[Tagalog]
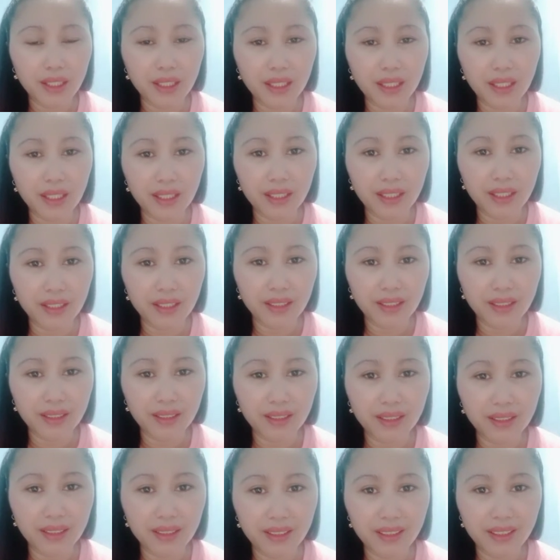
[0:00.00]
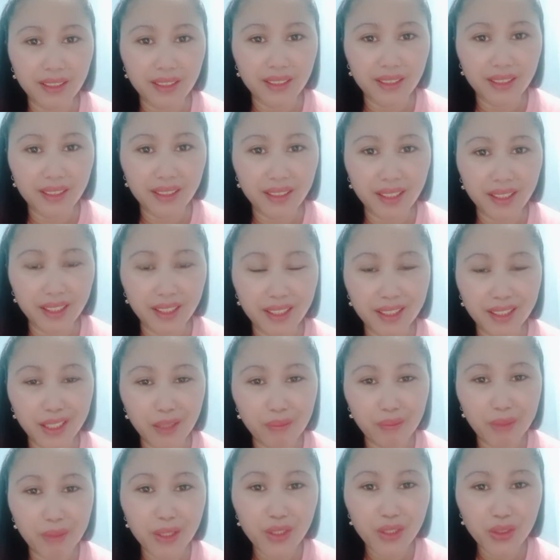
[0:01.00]
uh,
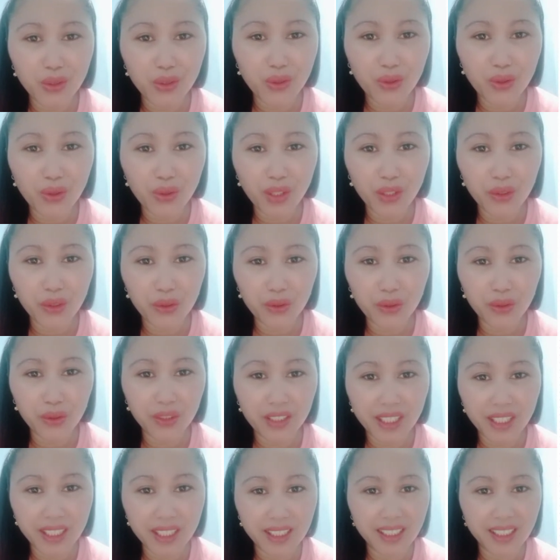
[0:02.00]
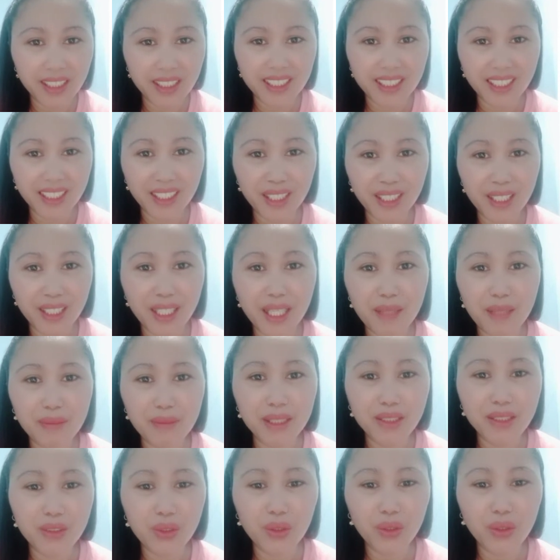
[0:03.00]
isipin nyo kung anong greetings ang
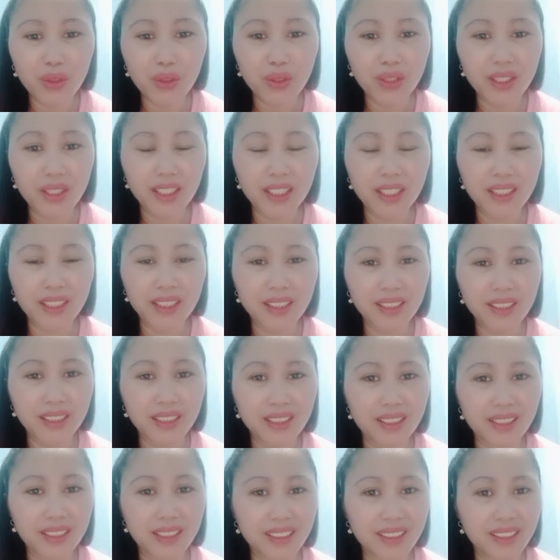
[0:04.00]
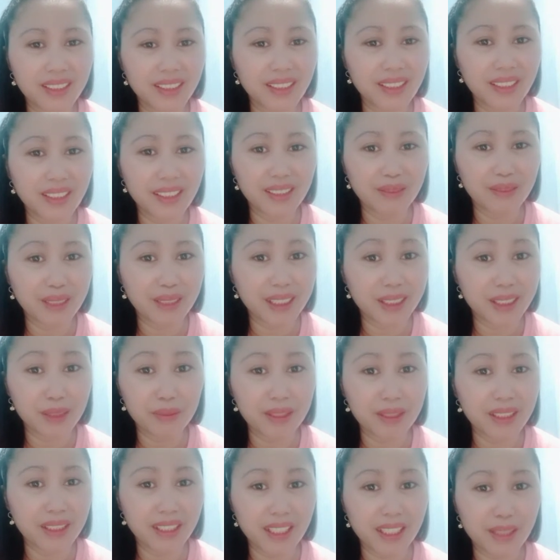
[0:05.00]
ginamit ko and
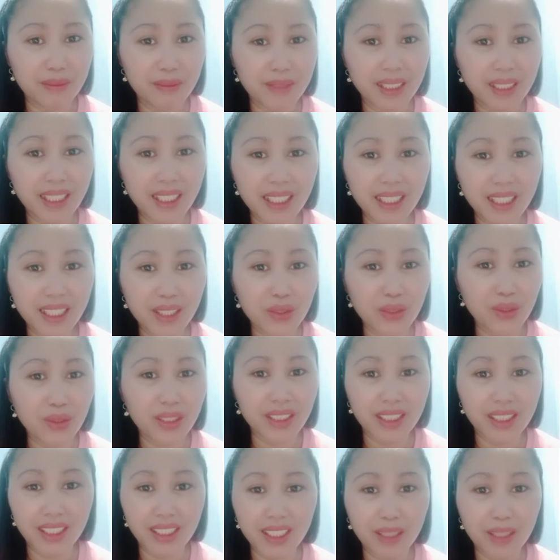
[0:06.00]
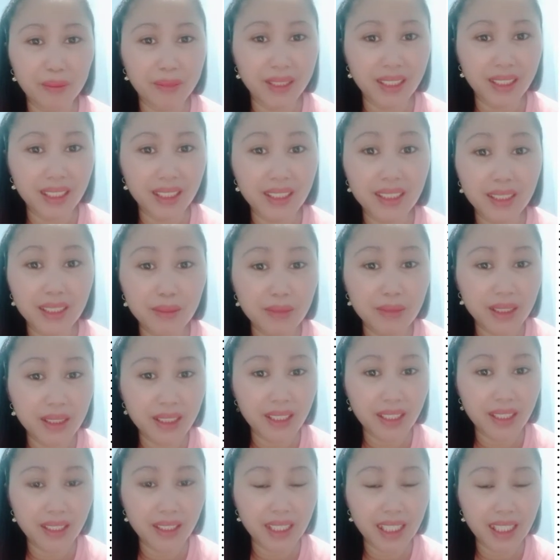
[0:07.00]
mag-subscribe ka na kung hindi ka pa
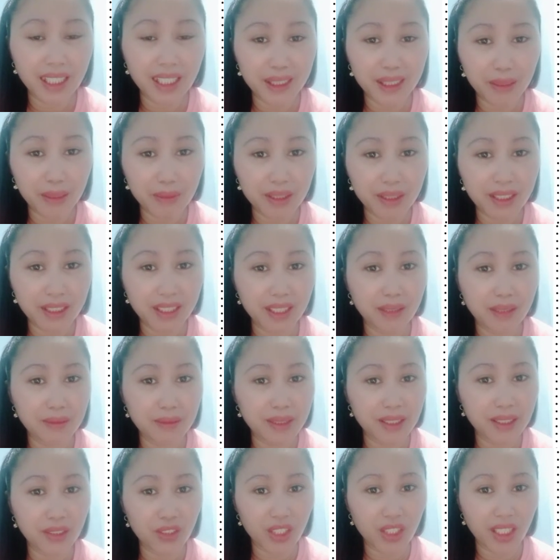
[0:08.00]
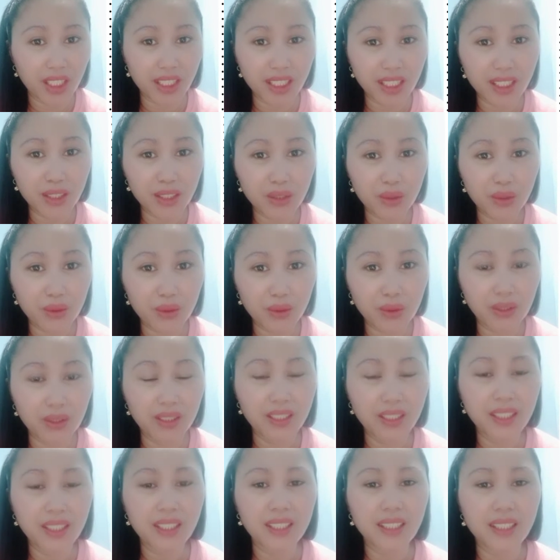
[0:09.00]
nakasubscribe sa channel ko
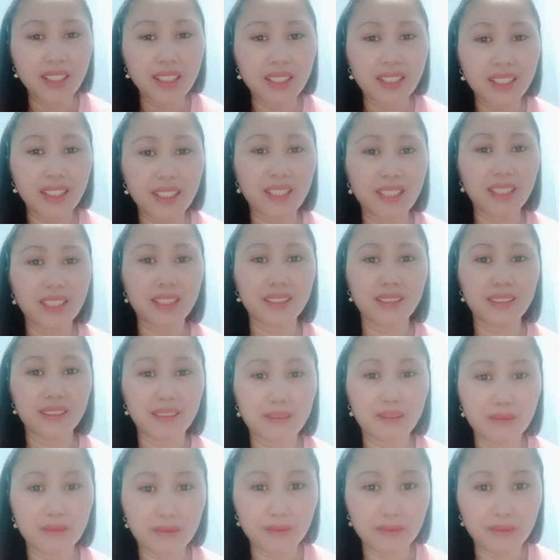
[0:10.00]
and